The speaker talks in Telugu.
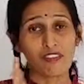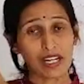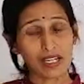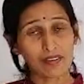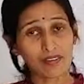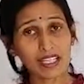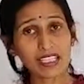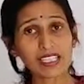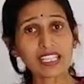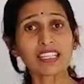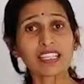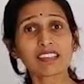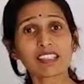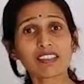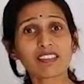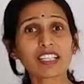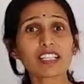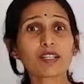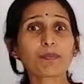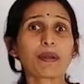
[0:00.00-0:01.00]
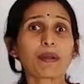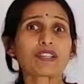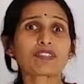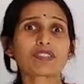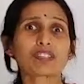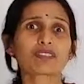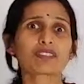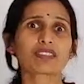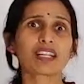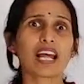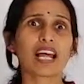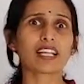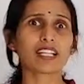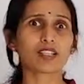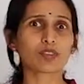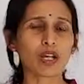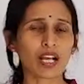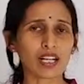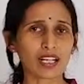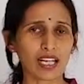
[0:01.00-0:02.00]
వరకు ఇంతవరకు పెన్షన్స్
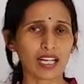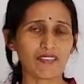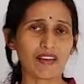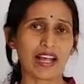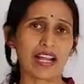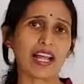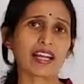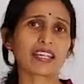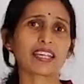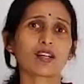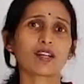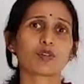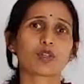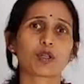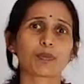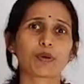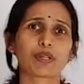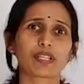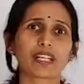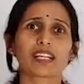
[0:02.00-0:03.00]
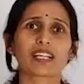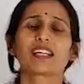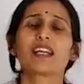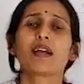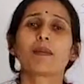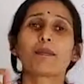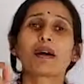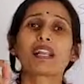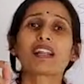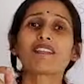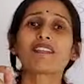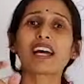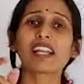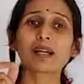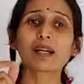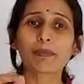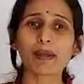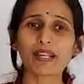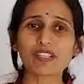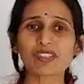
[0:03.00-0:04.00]
రాలేదు అక్కడ అలాగే ఉండిపోయాయి మళ్ళీ
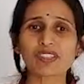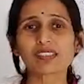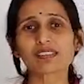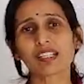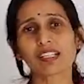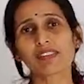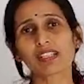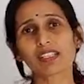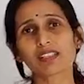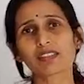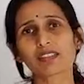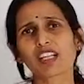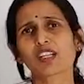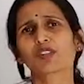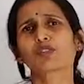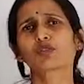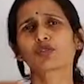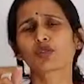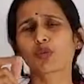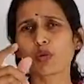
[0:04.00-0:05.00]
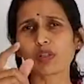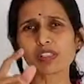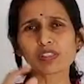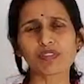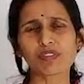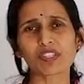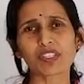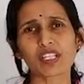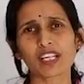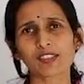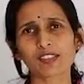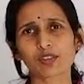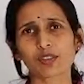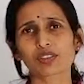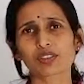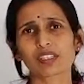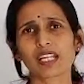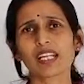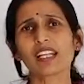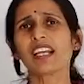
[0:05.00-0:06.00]
వాళ్ళకి పెన్షన్స్ ఎవరిస్తారు స్కూల్స్
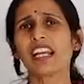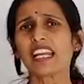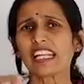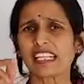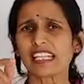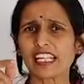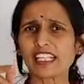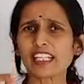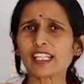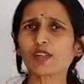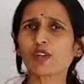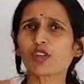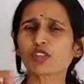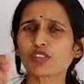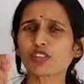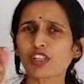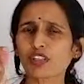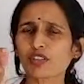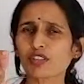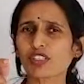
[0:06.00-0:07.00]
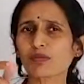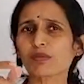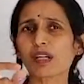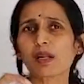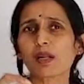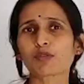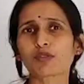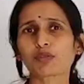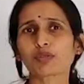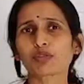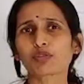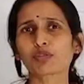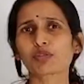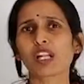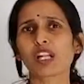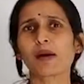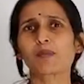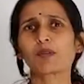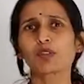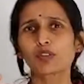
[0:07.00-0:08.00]
విషయానికి వస్తే ఎన్ని రోజుల నుంచి మనం
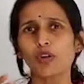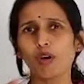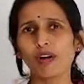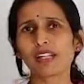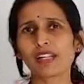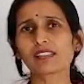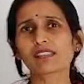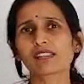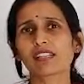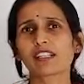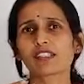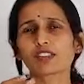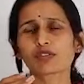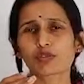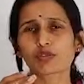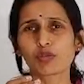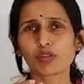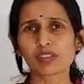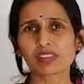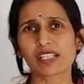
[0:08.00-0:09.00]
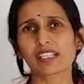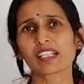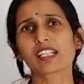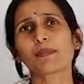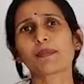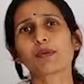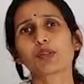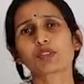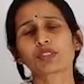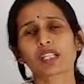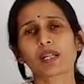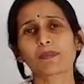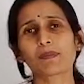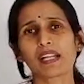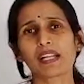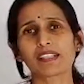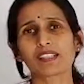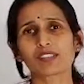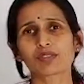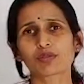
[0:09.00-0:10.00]
చూస్తున్నాము టాయిలెట్స్ లేని స్కూల్స్ సరిగ్గా
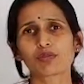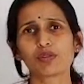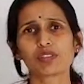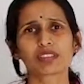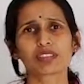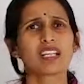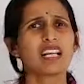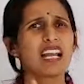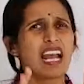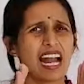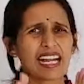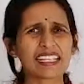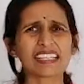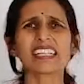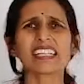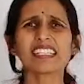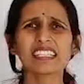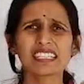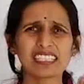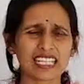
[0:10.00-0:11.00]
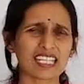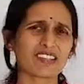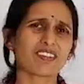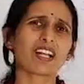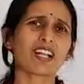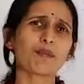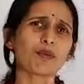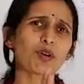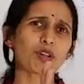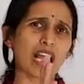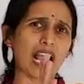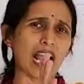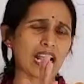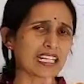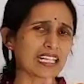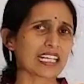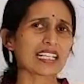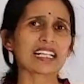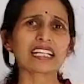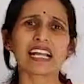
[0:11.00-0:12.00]
భోజనం లేని స్కూల్స్ అంటే ఇది కేవలం ఒక
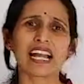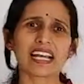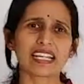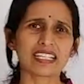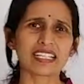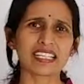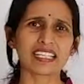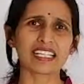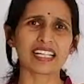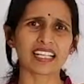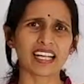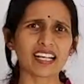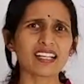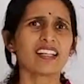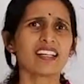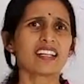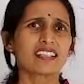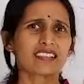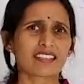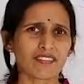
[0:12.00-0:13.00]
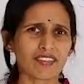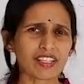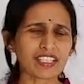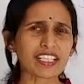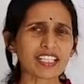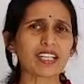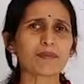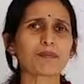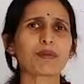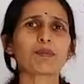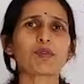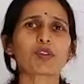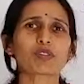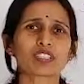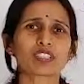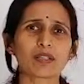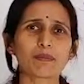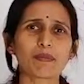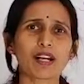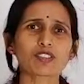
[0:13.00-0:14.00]
అంకల అయినా సెవెంటీ
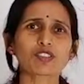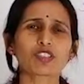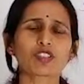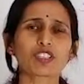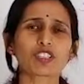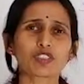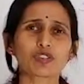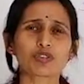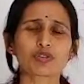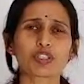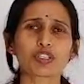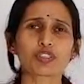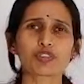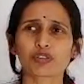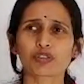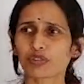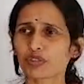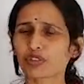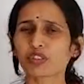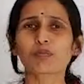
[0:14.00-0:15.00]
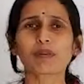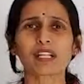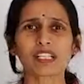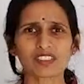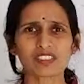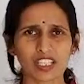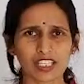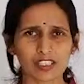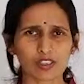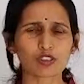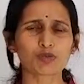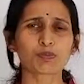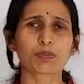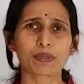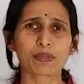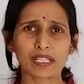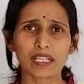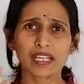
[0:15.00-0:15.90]
లో సినిమా చూయించుకుంటూ మన చేతిలో